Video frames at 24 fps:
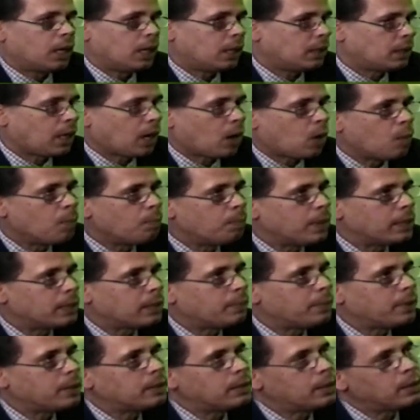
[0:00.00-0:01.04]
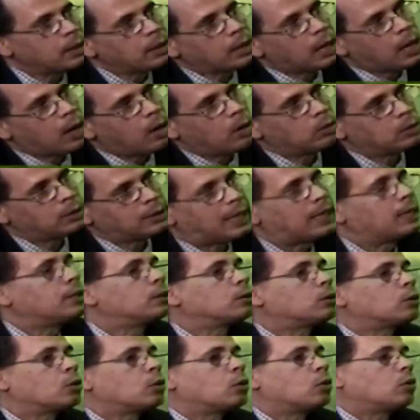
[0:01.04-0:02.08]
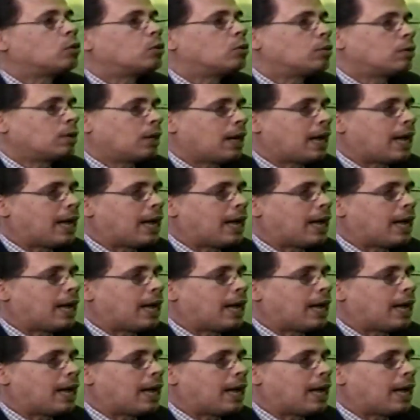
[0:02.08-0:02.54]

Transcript: está completamente indicado tanto